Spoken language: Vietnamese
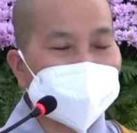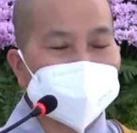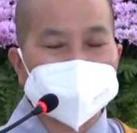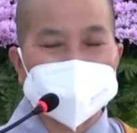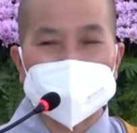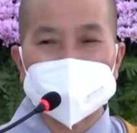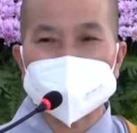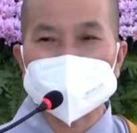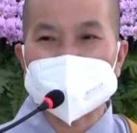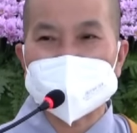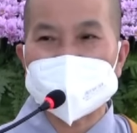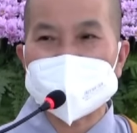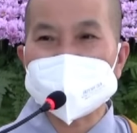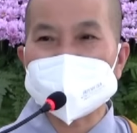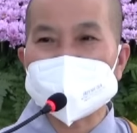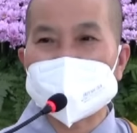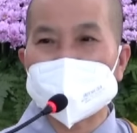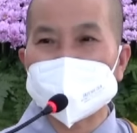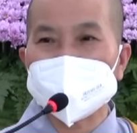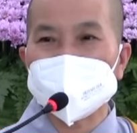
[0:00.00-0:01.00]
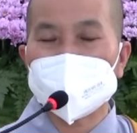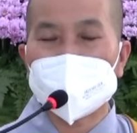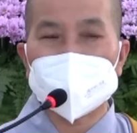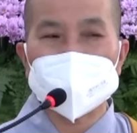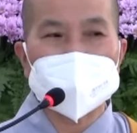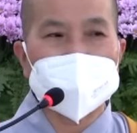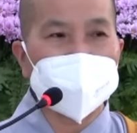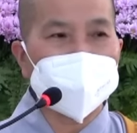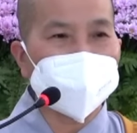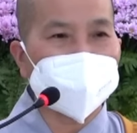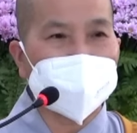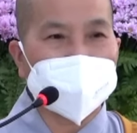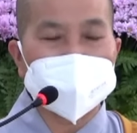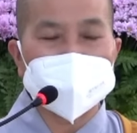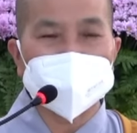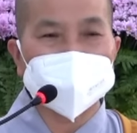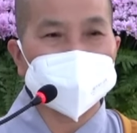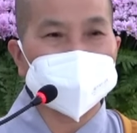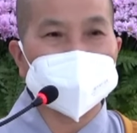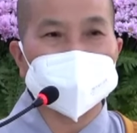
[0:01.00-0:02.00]
sao trẫm thấy khanh cũng không
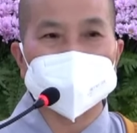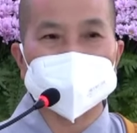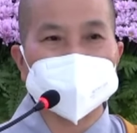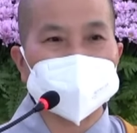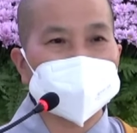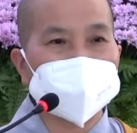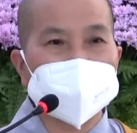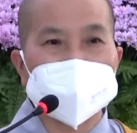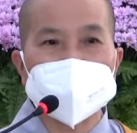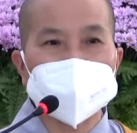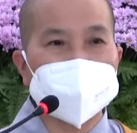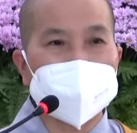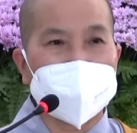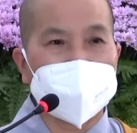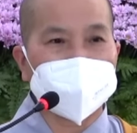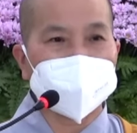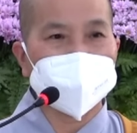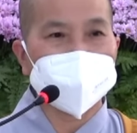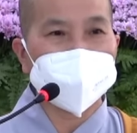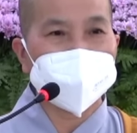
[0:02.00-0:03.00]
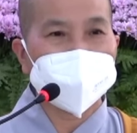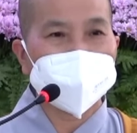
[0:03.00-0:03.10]
phải là phường sơ bạc,